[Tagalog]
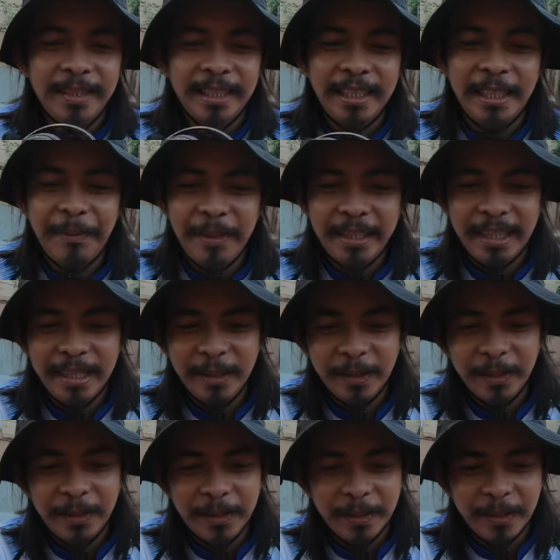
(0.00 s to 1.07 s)
gamitin ko
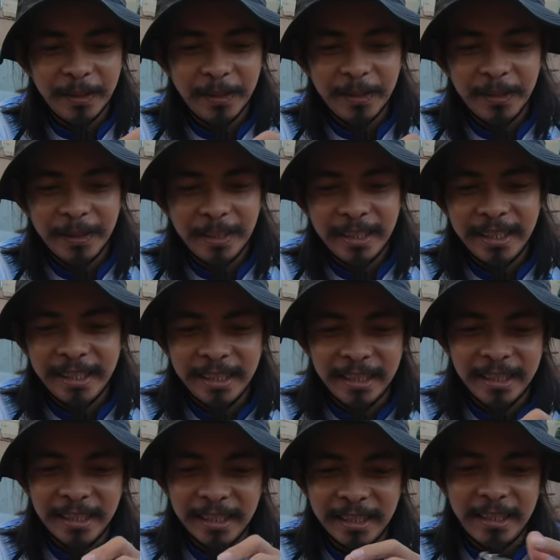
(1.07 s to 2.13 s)

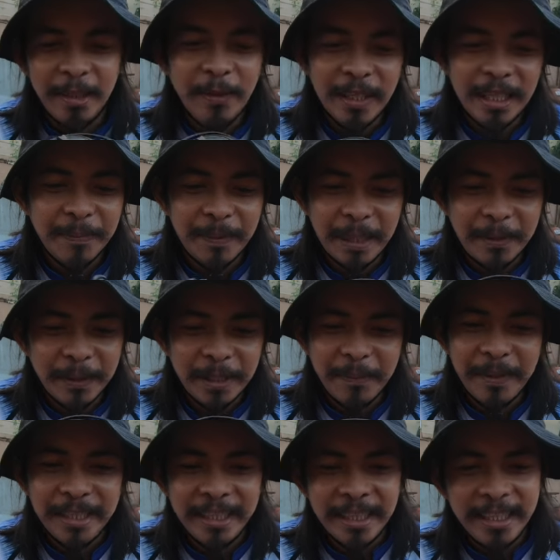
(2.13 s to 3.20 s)
hindi ko alam paano
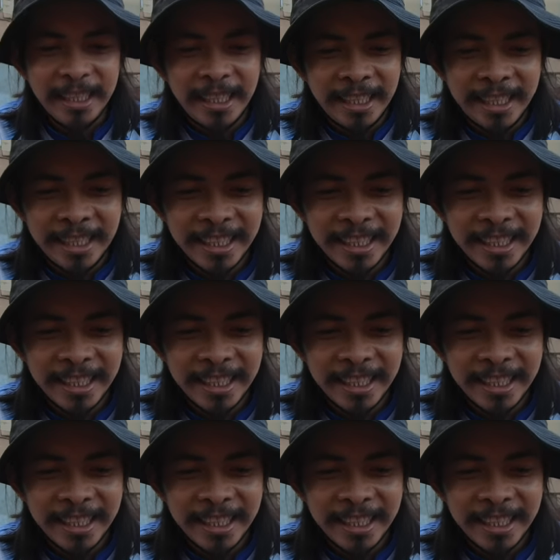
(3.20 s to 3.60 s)
gamitin yan